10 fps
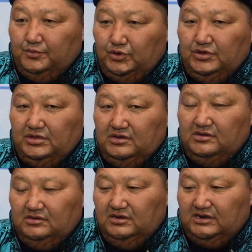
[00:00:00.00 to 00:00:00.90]
будет
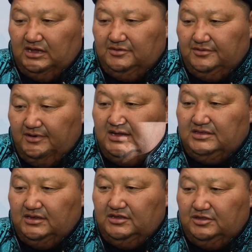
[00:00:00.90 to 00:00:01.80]

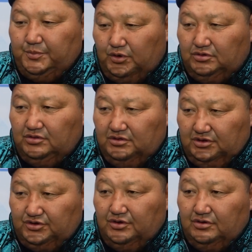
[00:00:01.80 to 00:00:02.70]
развиваться спорт,
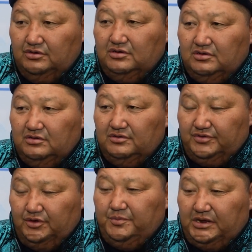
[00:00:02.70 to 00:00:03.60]
еще э,
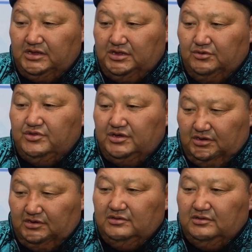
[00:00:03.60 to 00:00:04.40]
все впереди у них.